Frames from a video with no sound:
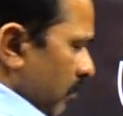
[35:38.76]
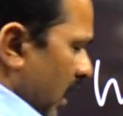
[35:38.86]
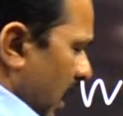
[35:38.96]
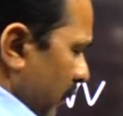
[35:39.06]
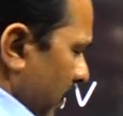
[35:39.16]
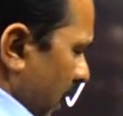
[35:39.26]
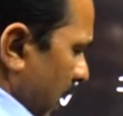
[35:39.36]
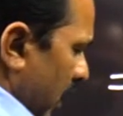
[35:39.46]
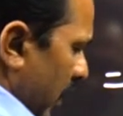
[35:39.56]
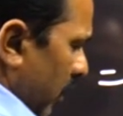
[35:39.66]
बराबर
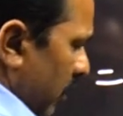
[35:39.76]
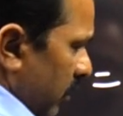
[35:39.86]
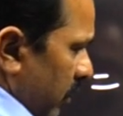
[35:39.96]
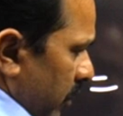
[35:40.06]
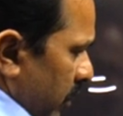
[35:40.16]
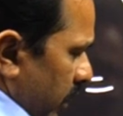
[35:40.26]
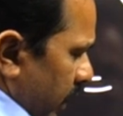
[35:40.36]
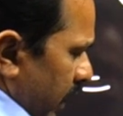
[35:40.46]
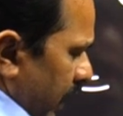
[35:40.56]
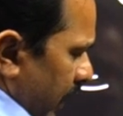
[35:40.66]
आया
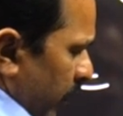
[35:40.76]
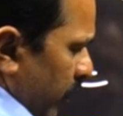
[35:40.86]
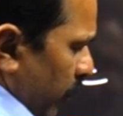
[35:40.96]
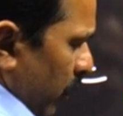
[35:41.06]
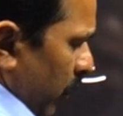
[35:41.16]
टी इंटू